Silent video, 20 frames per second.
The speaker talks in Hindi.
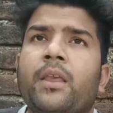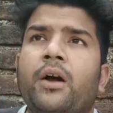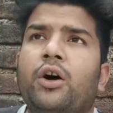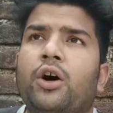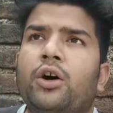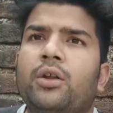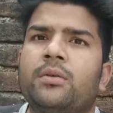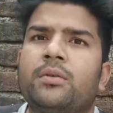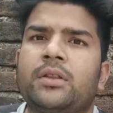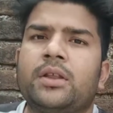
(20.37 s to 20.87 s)

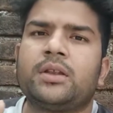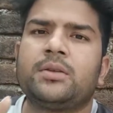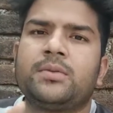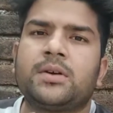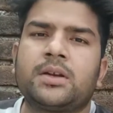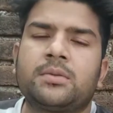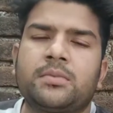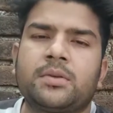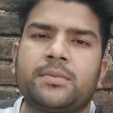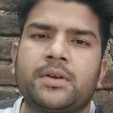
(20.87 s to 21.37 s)
और दिन
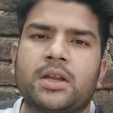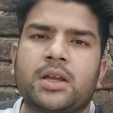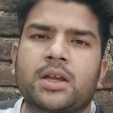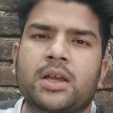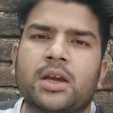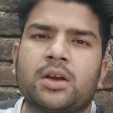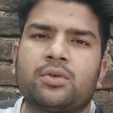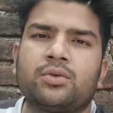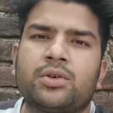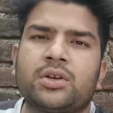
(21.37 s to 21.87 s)
भर में मेरा
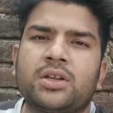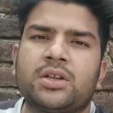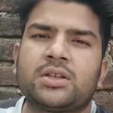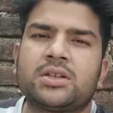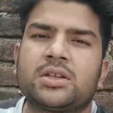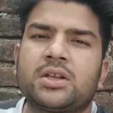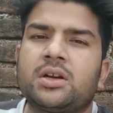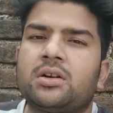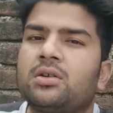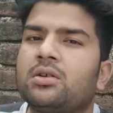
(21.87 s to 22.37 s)
क्या
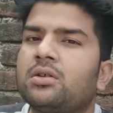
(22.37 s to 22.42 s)
रूटीन रहा